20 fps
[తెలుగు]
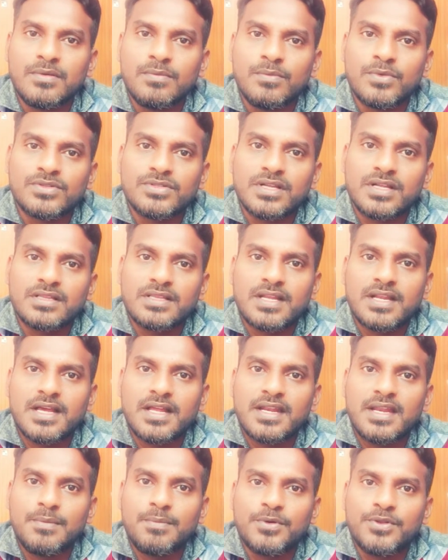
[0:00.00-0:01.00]

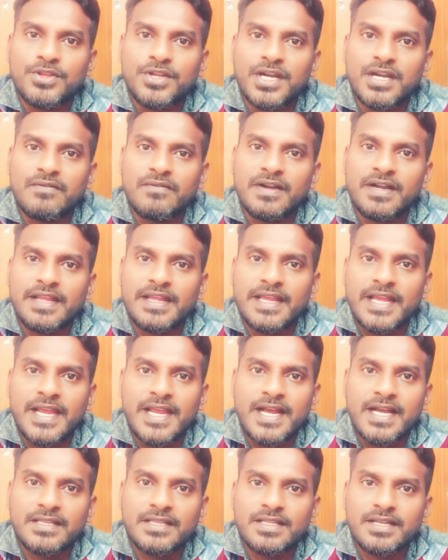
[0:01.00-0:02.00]
ముసలితనాన్ని పొందినటువంటి
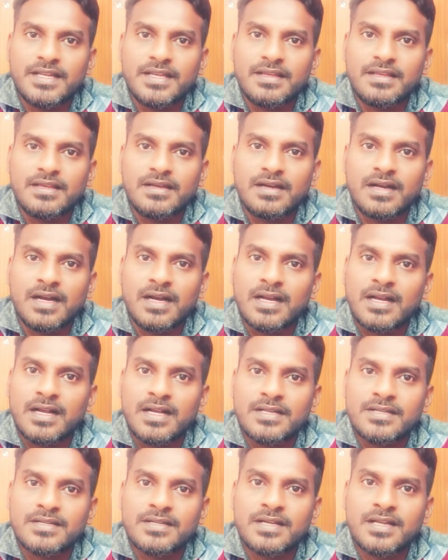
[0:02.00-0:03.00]
యయాతిని ఆ
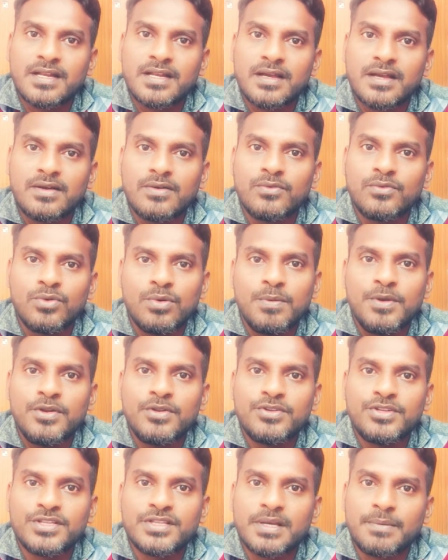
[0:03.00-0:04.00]
కష్టాల ఊబి
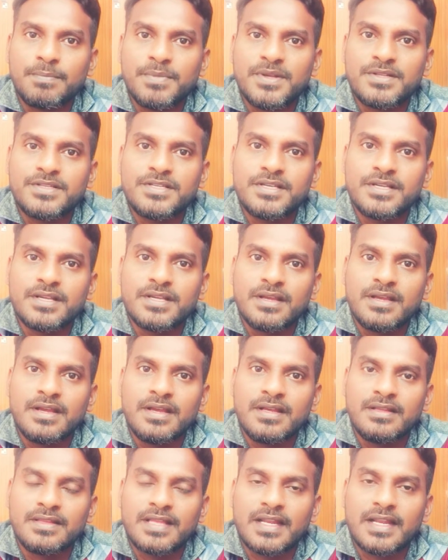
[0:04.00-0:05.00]
నుంచి తప్పించి
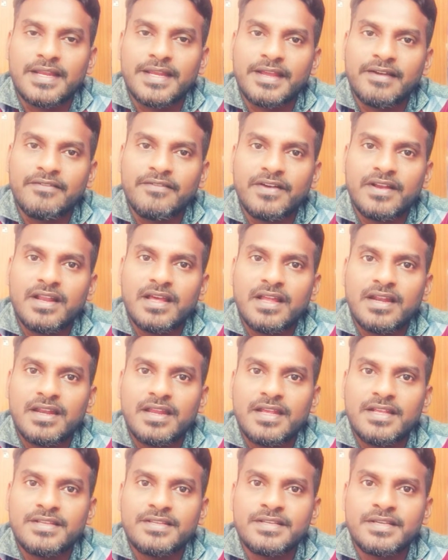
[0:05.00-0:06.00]
తన
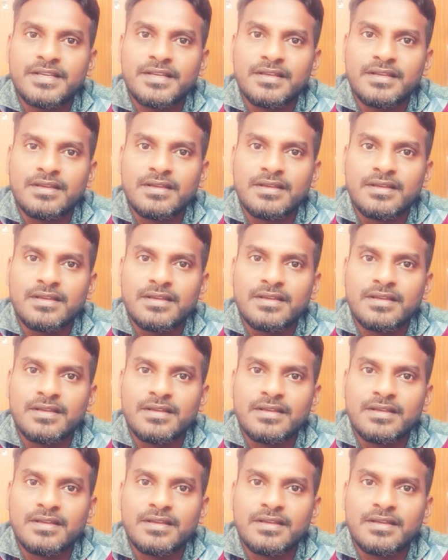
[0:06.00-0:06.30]
యవ్వనాన్ని ఇచ్చి